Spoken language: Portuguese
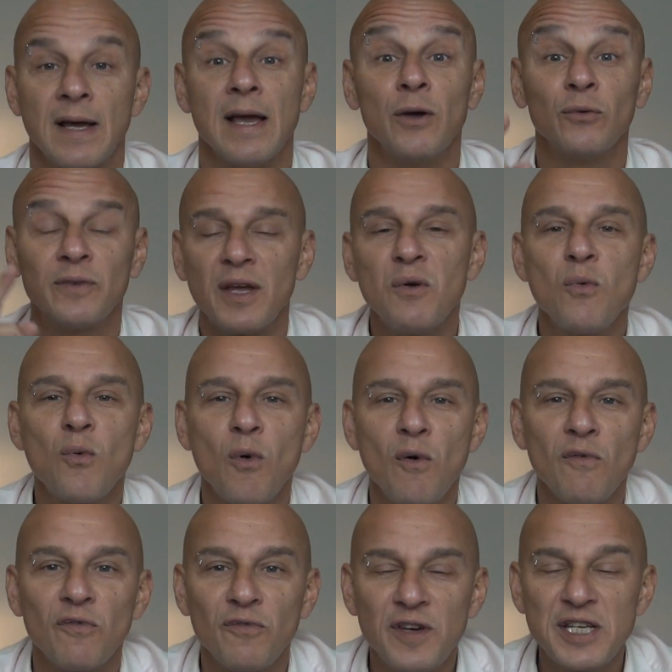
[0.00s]
Eu tenho um
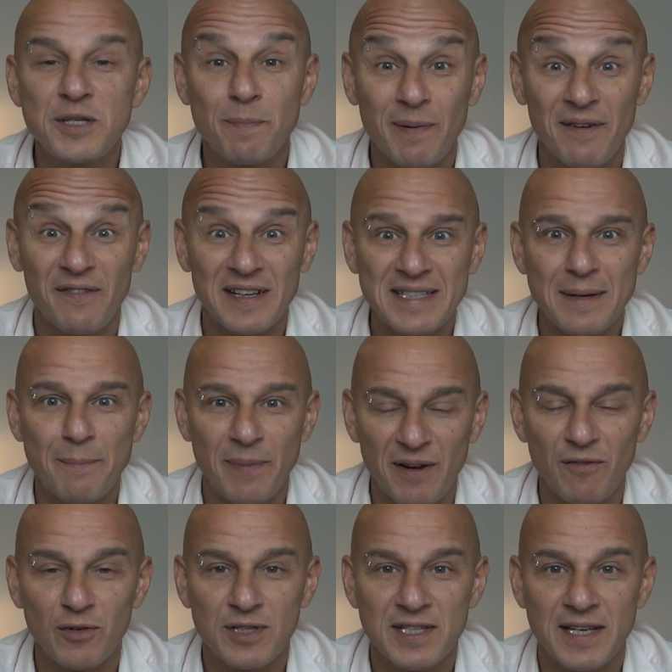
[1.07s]
convite para fazer para
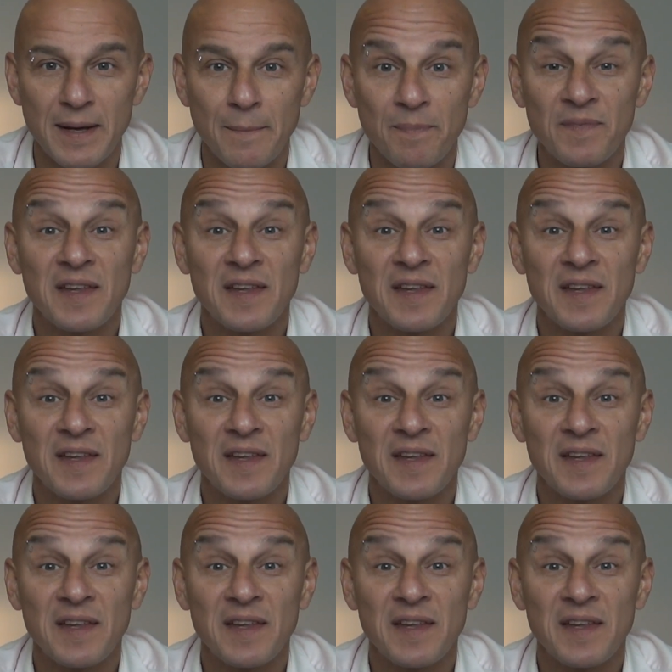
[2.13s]
você.